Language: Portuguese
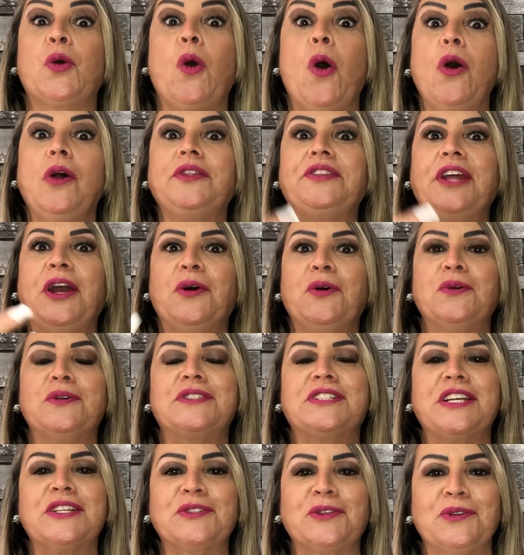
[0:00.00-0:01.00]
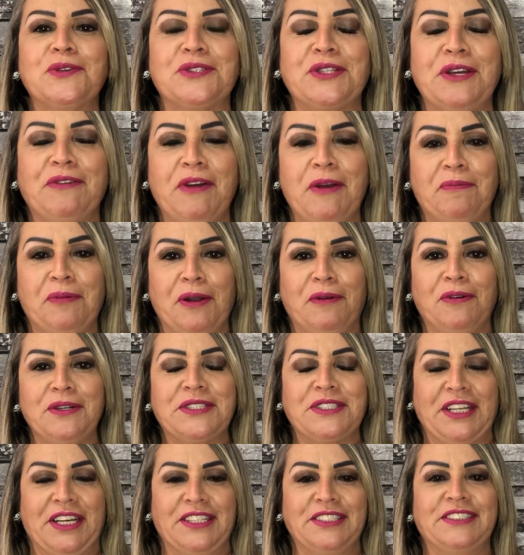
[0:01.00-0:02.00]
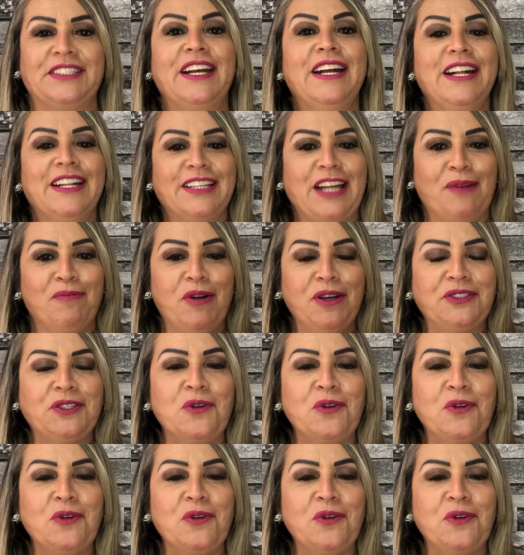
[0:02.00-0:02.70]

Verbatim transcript: conteúdos exclusivos aí para vocês, tá bom?